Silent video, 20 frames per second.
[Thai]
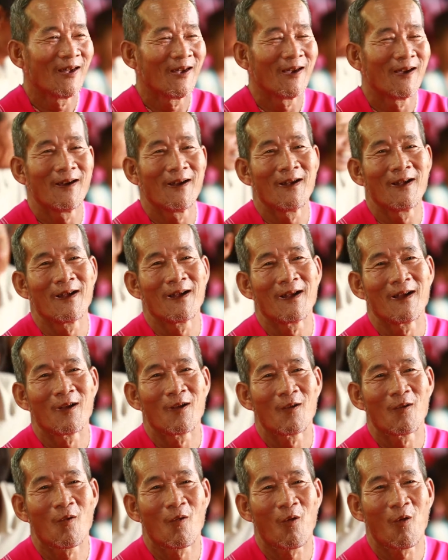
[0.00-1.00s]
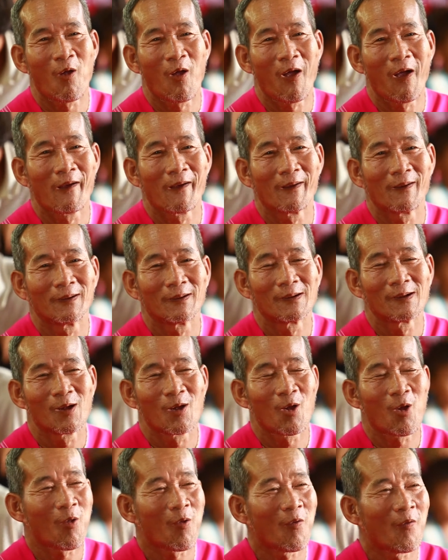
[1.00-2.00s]
ต่อเนื่อง และชีวิตของ
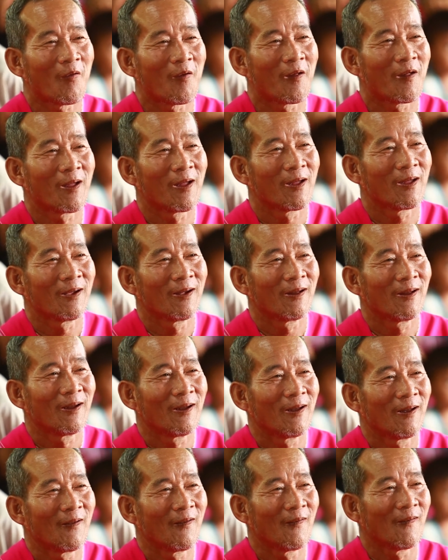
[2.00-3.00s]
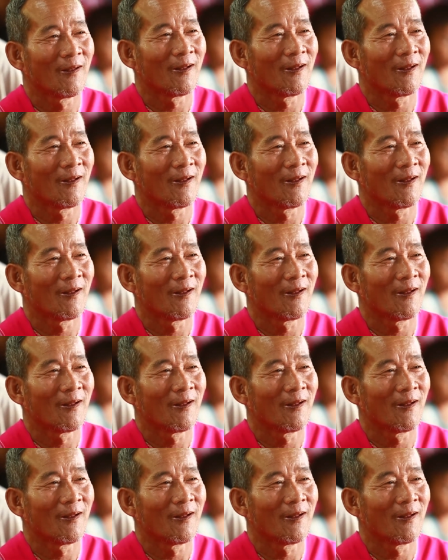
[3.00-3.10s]
คนไทยที่ยืนยาวขึ้น